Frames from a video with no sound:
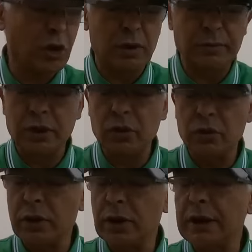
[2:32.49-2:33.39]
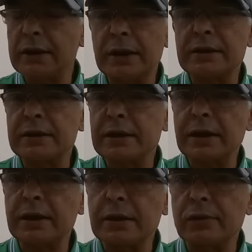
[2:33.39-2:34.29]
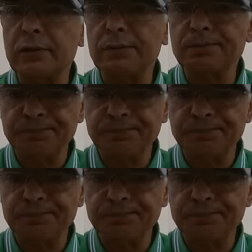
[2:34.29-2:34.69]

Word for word: وغنبكيو هذا هي الجزائر اليوم